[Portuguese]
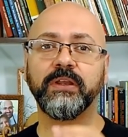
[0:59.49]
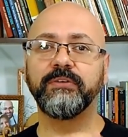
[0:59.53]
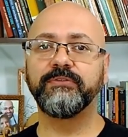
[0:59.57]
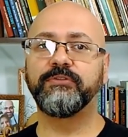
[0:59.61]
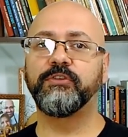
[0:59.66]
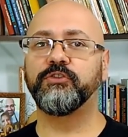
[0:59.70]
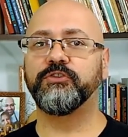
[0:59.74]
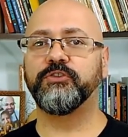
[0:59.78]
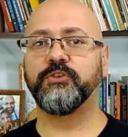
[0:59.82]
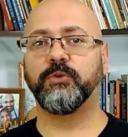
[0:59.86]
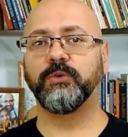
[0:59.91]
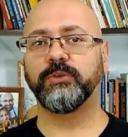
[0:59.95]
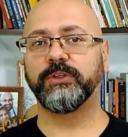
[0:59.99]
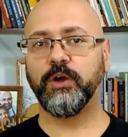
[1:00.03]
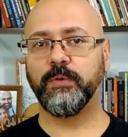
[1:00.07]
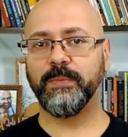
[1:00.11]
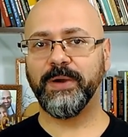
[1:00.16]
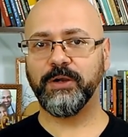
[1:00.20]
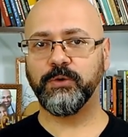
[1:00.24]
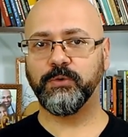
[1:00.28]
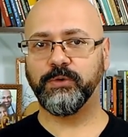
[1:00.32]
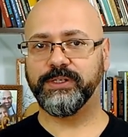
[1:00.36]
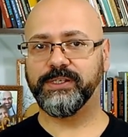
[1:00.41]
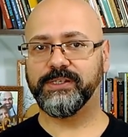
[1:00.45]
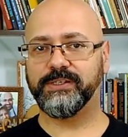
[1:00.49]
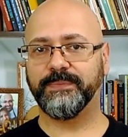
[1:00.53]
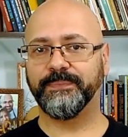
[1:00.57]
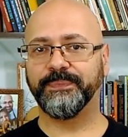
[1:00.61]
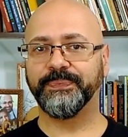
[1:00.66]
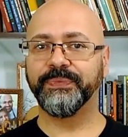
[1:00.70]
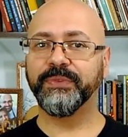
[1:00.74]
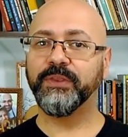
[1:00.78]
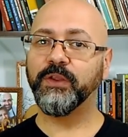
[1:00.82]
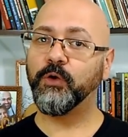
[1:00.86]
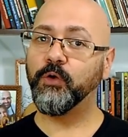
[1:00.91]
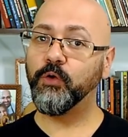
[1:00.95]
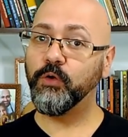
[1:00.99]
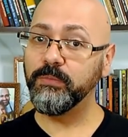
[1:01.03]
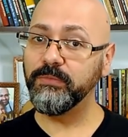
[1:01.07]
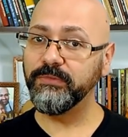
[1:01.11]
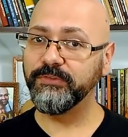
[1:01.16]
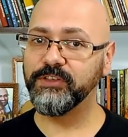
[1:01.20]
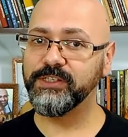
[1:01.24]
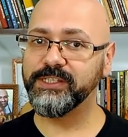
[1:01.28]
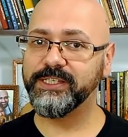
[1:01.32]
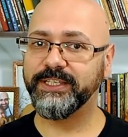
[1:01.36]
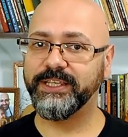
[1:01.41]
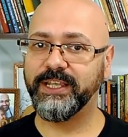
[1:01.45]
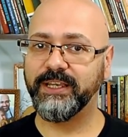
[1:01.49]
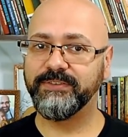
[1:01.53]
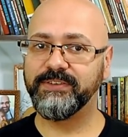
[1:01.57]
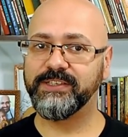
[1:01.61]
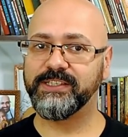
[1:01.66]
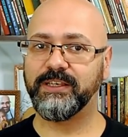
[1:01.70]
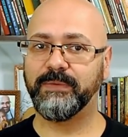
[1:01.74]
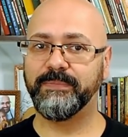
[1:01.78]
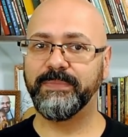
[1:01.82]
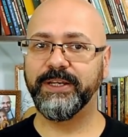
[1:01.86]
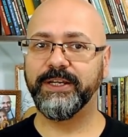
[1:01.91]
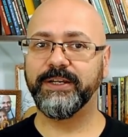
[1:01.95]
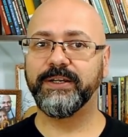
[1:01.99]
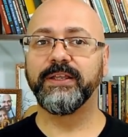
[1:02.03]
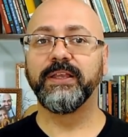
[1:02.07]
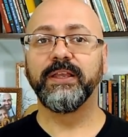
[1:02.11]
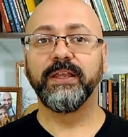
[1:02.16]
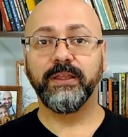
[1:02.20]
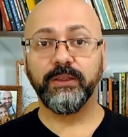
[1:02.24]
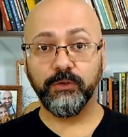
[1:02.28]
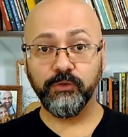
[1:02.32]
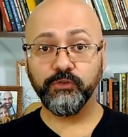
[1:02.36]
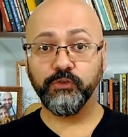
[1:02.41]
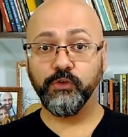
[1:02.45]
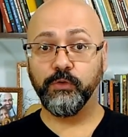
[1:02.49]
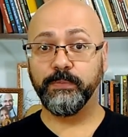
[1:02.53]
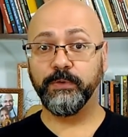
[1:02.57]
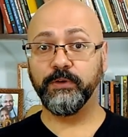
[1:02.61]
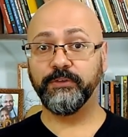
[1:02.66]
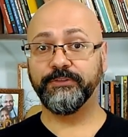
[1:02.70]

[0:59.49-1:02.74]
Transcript: Vou te contar uma coisa. Como você deve saber, eu sou